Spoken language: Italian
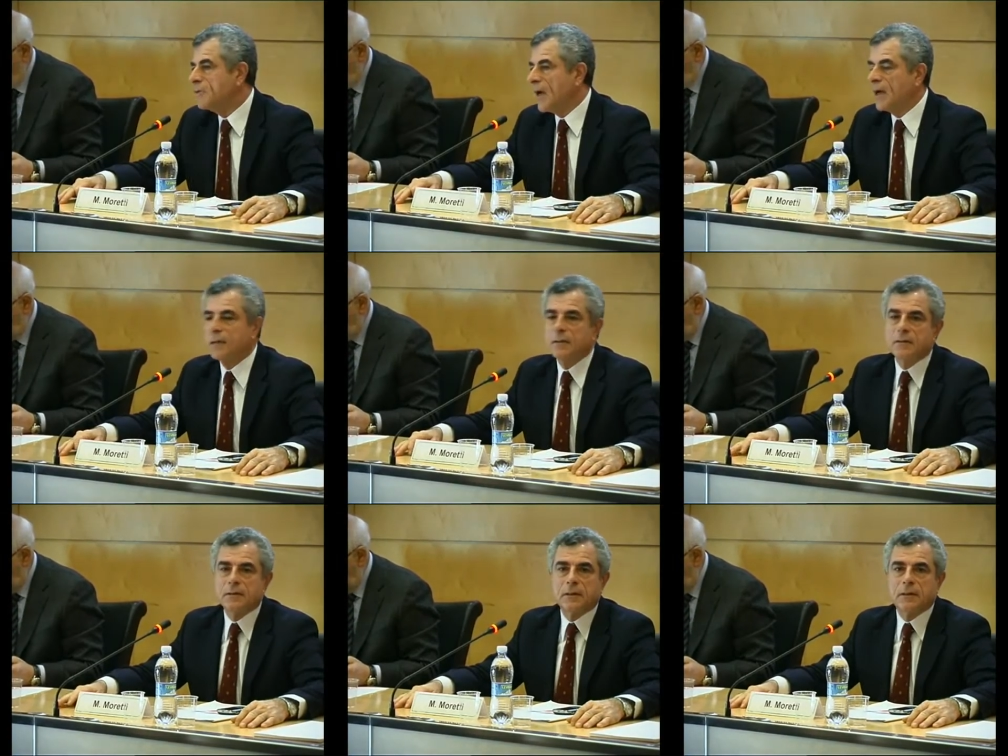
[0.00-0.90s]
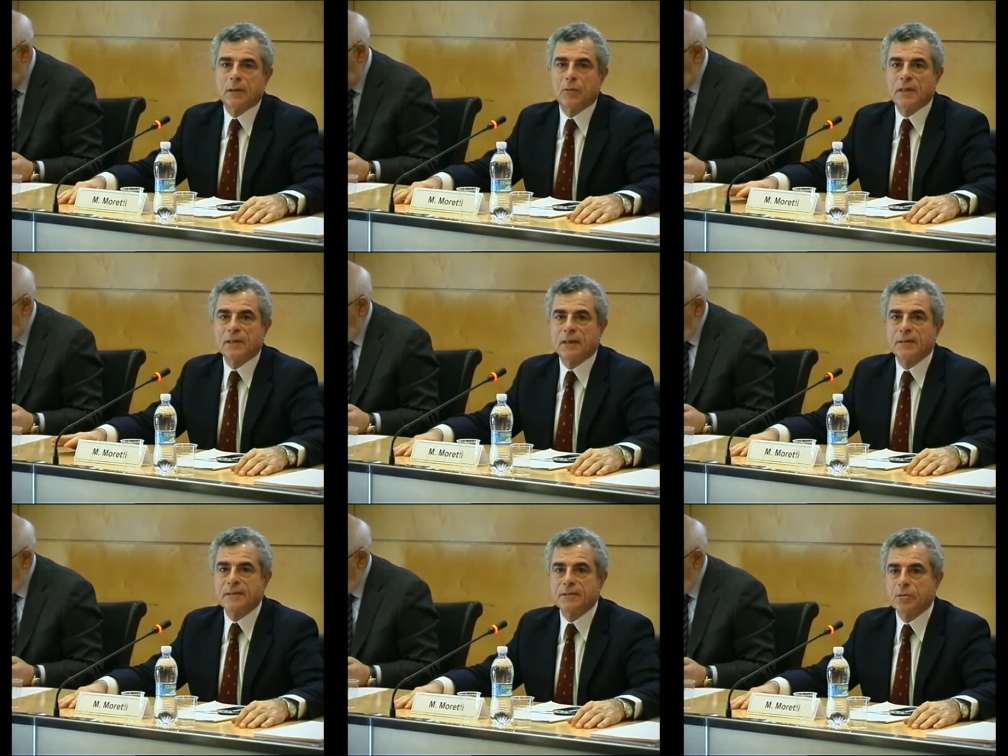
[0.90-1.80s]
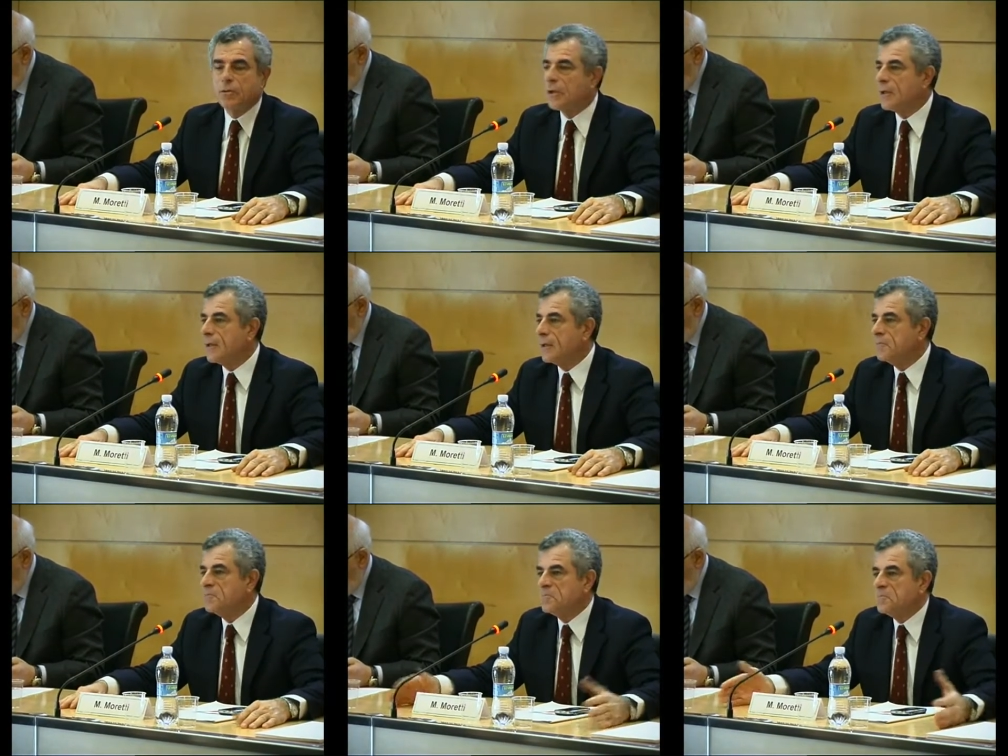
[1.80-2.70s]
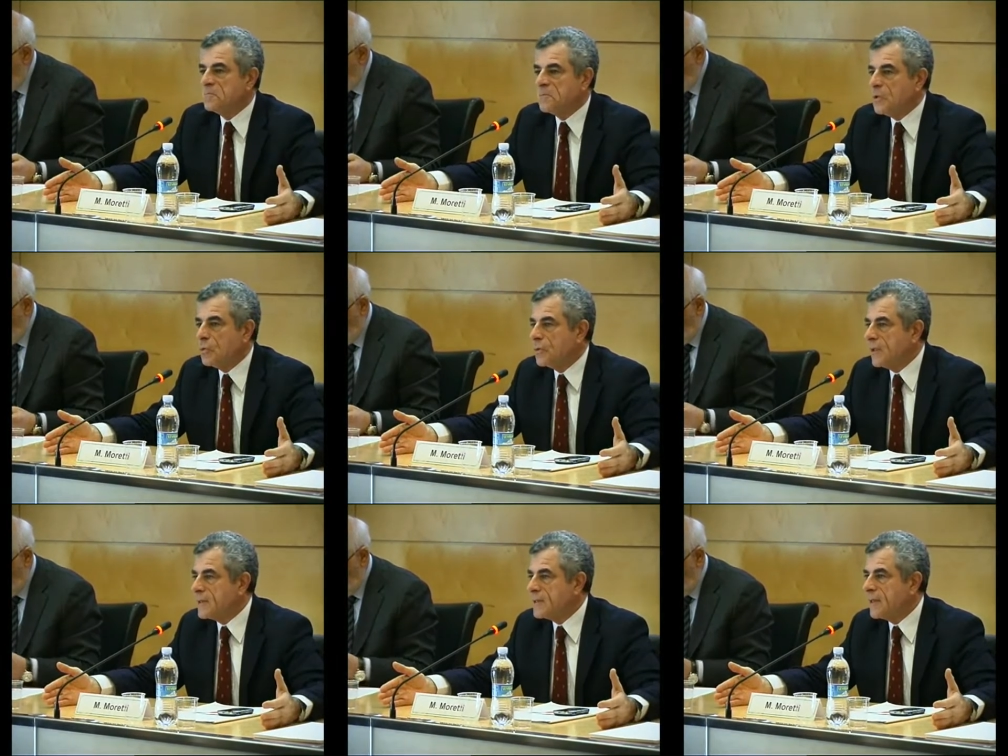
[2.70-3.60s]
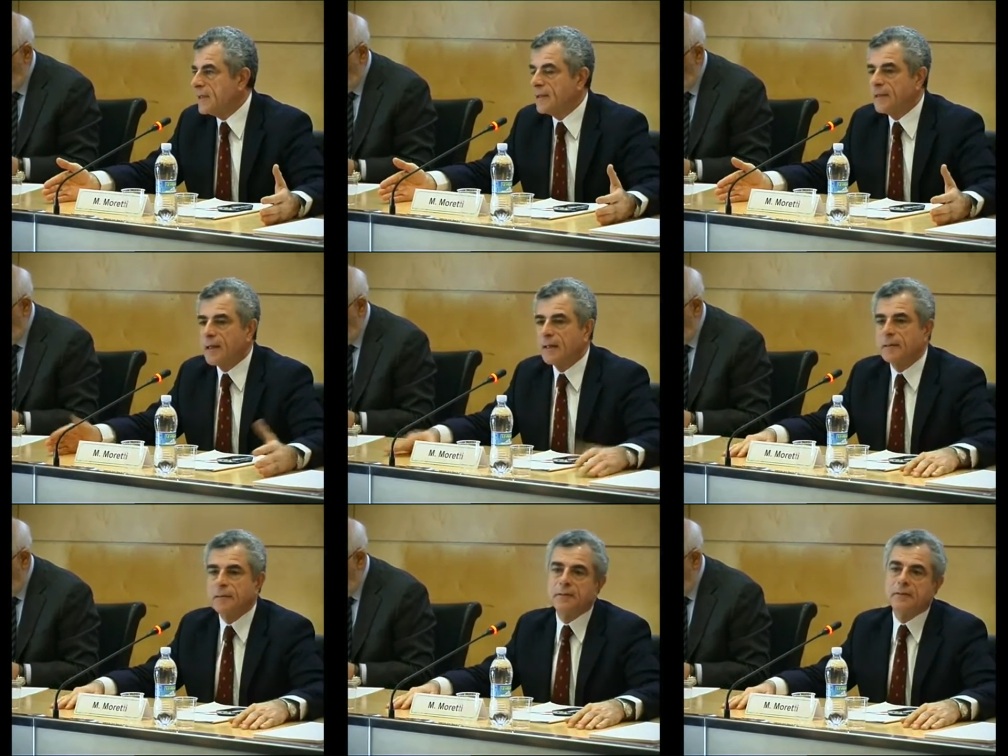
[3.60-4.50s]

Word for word: fa, ed era una tradizione di tutte le città italiane,